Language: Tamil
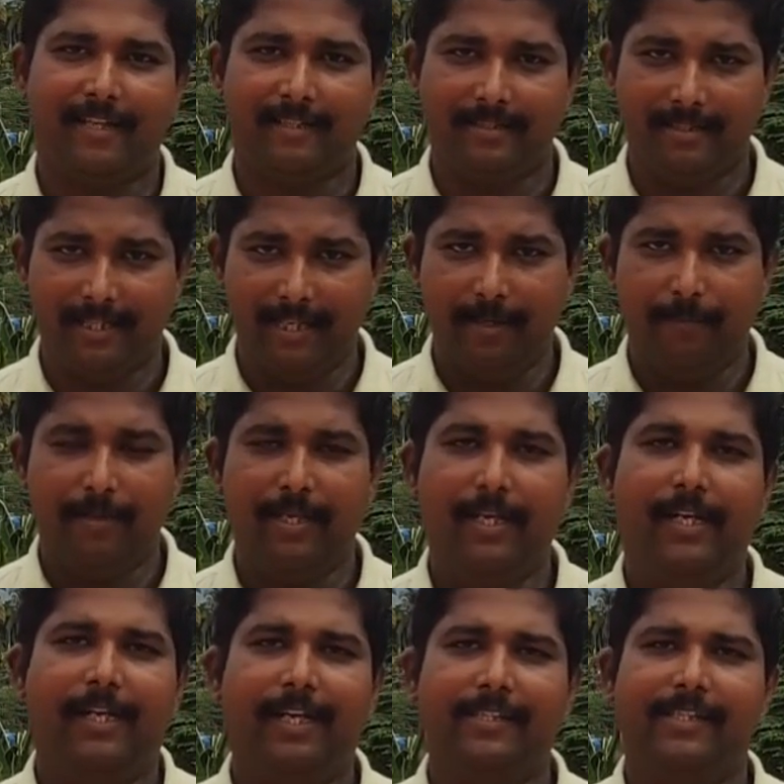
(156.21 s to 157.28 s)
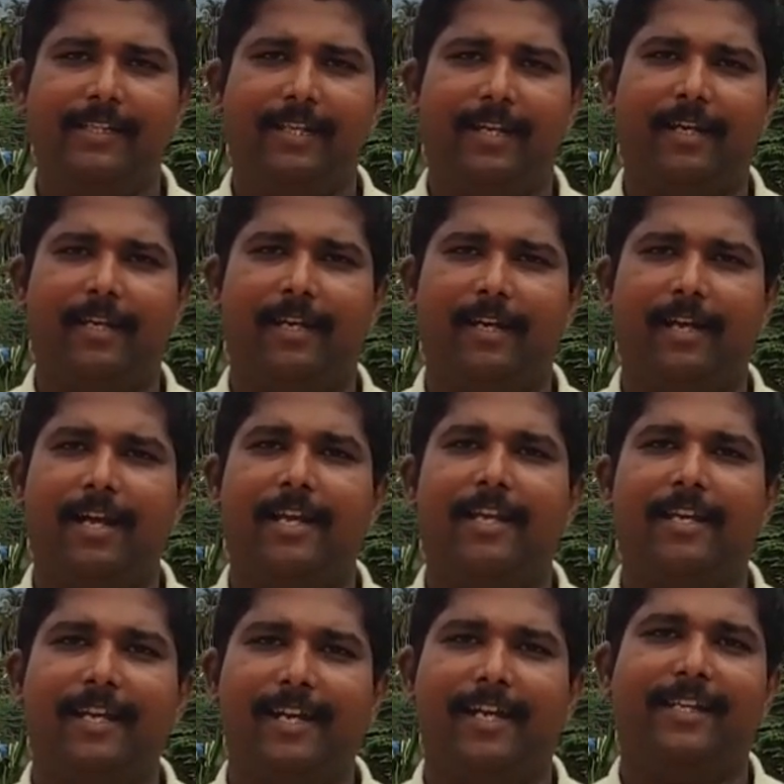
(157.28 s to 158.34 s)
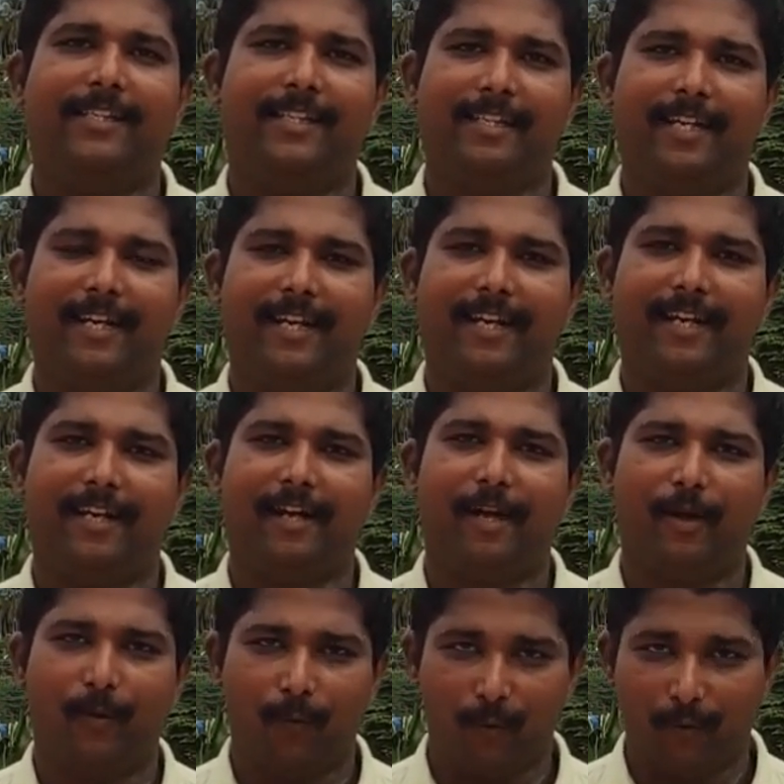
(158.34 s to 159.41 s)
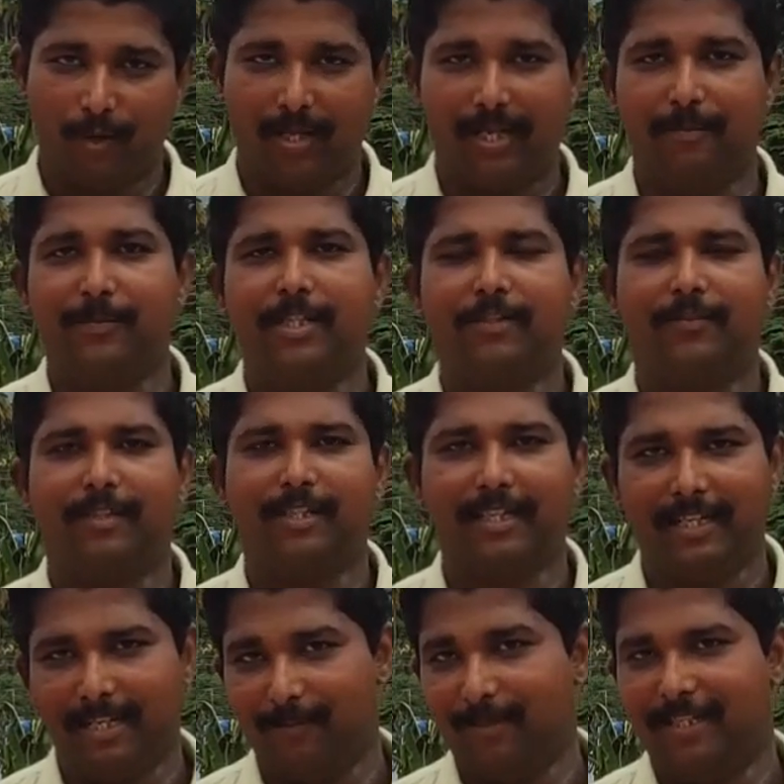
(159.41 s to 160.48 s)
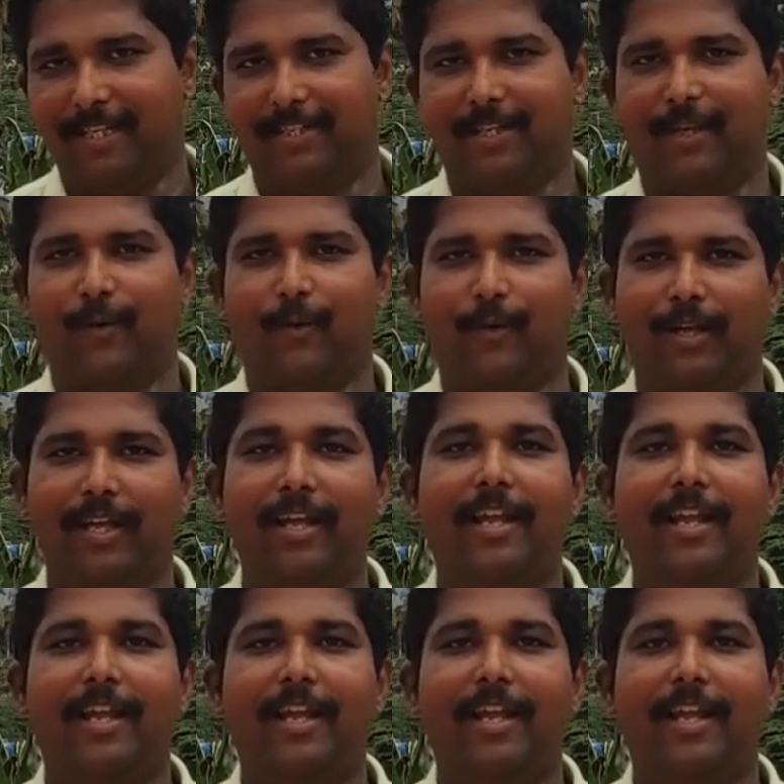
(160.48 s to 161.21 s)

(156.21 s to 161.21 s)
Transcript: ஜிடிபி இன்க்ரீசிங் ட்ரெண்டில் இருக்கா இல்லை டிக்ரீசிங் ட்ரெண்டில் இருக்கா உங்களோட கமெண்ட்ஸ் வந்து கமெண்ட் செக்ஷனில் கொடுங்க